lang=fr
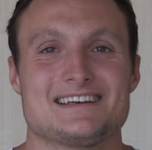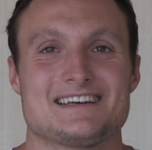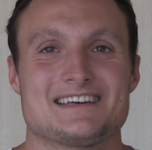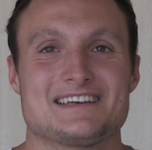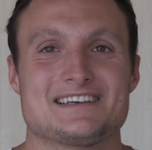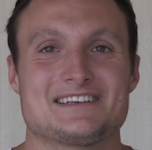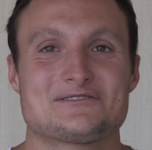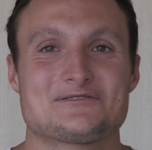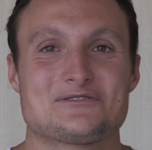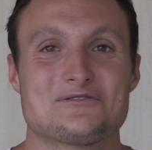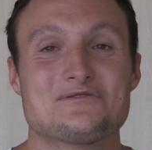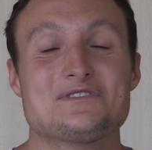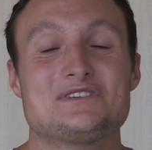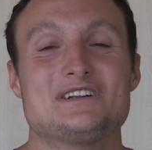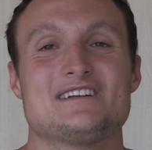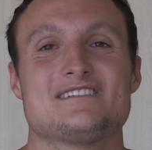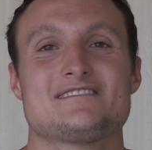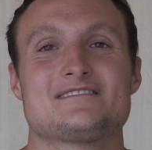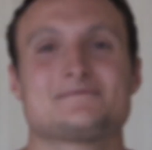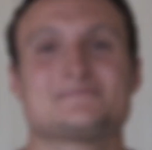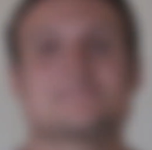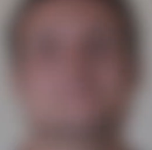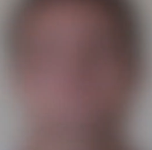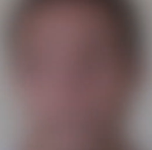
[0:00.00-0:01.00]
et cette ville
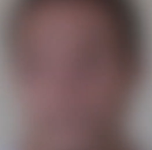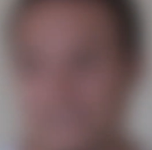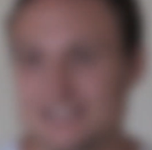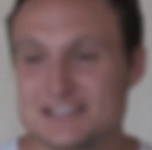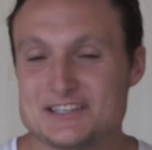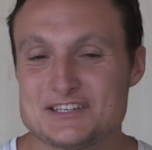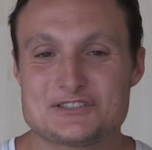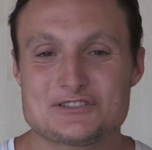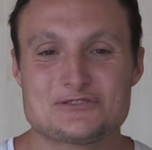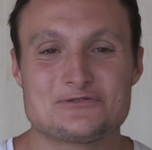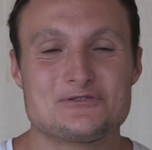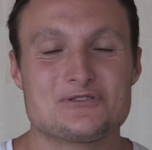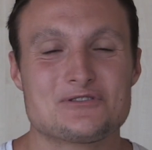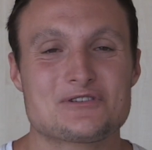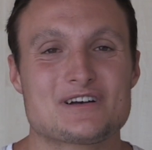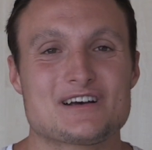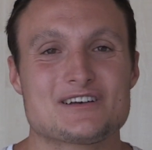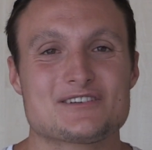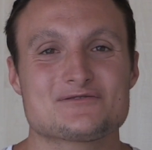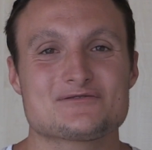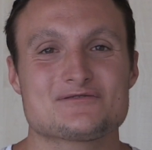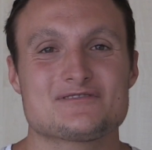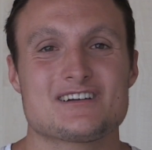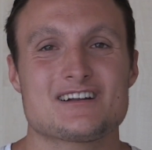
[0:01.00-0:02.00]
ça y est, j'ai eu
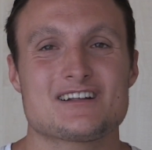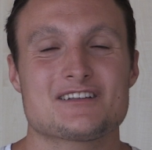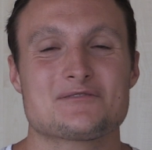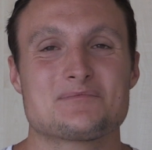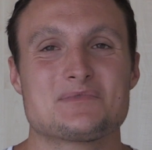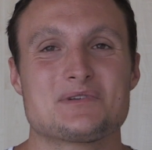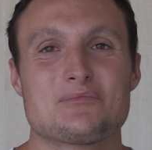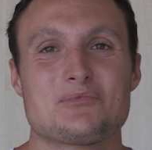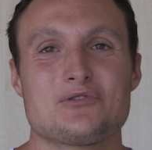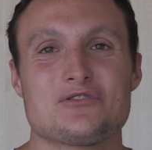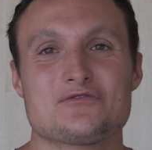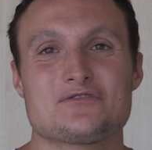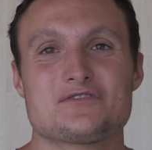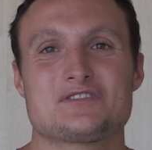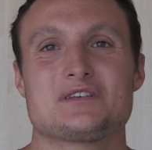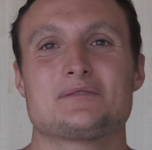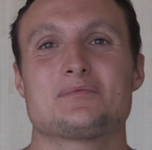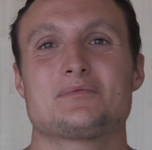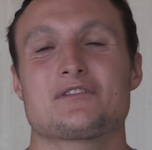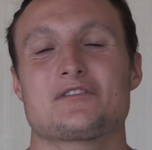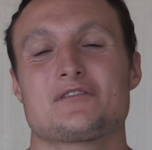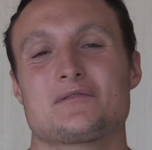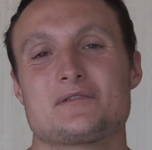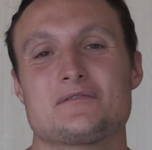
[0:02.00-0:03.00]
l'occasion de bien profiter
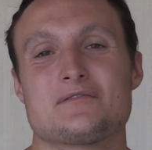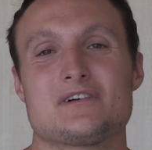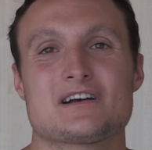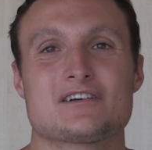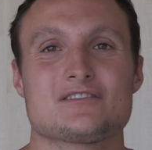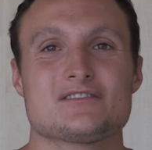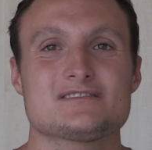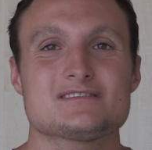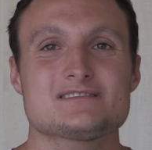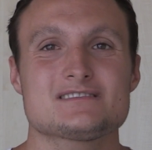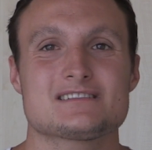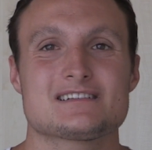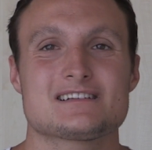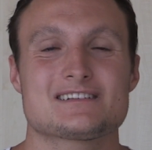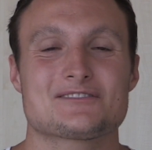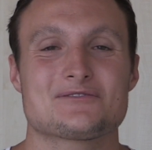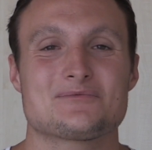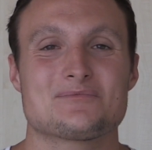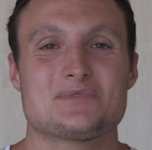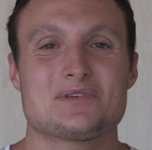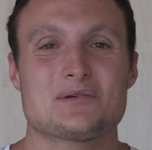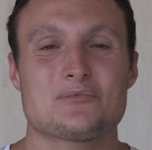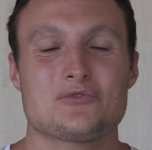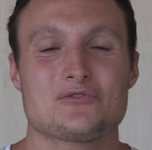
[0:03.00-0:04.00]
pendant mes vacances, hein, de
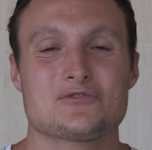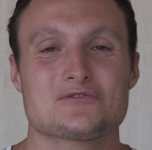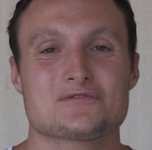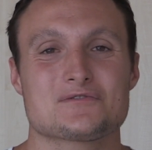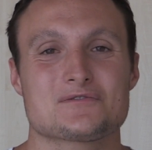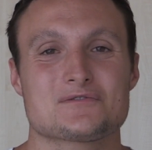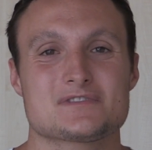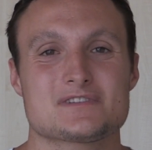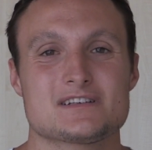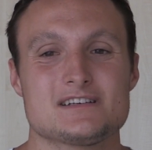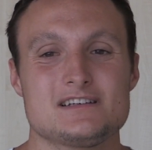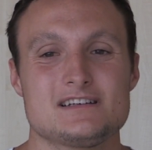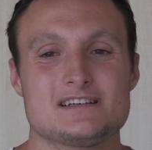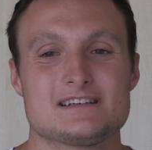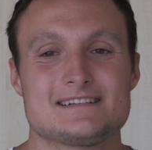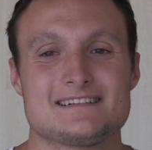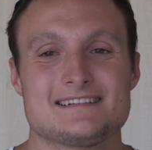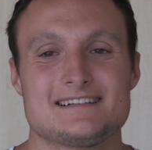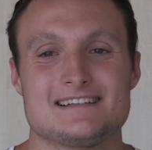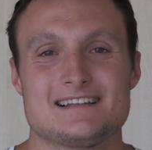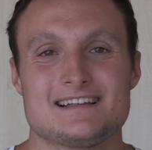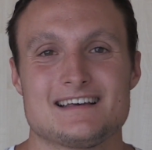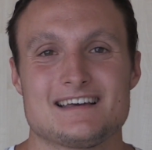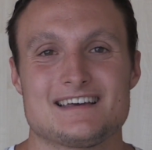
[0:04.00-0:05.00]
bien me ressourcer.
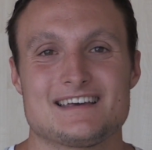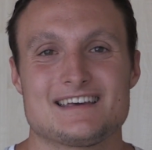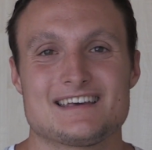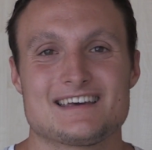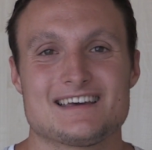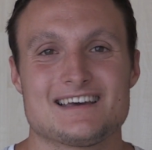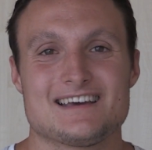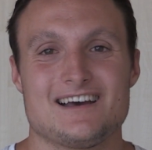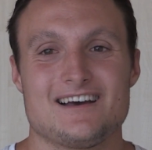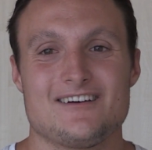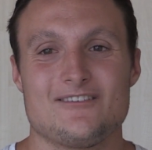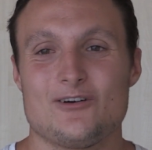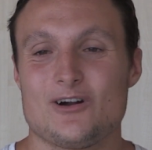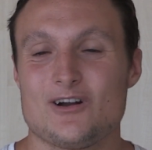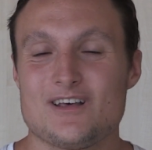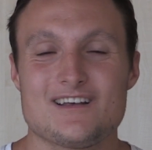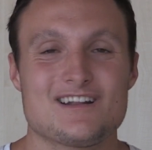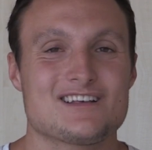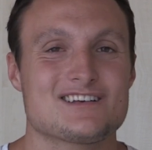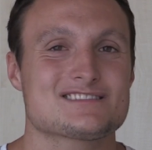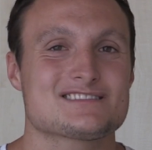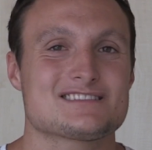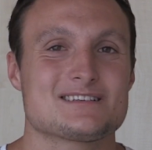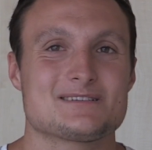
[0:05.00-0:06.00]
Et euh, voilà,
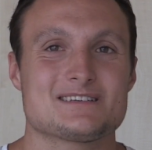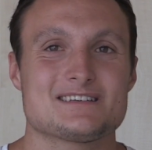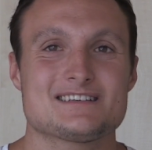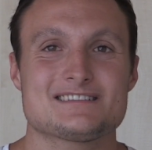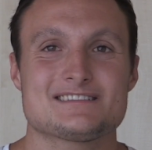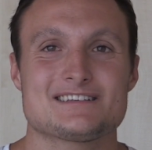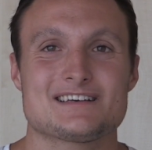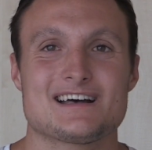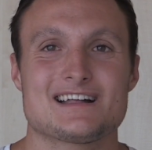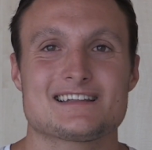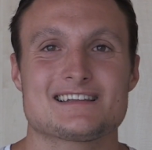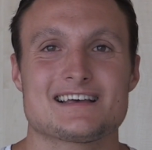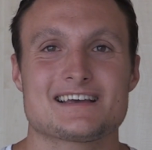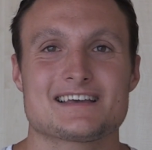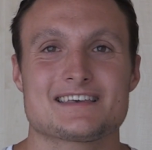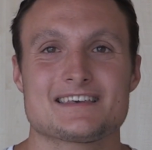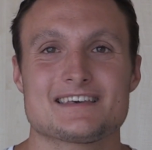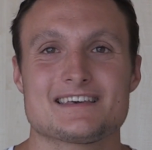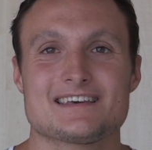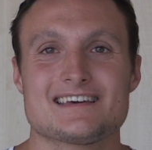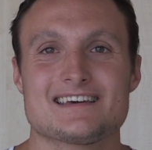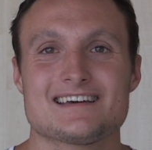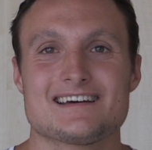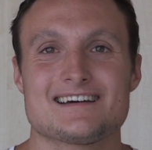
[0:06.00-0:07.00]
là, ça y est, c'est
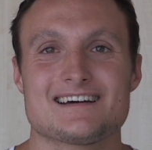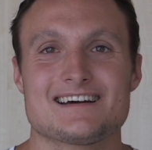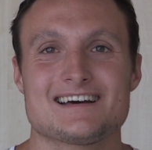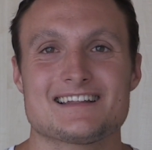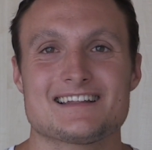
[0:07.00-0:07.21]
rattaquer, euh,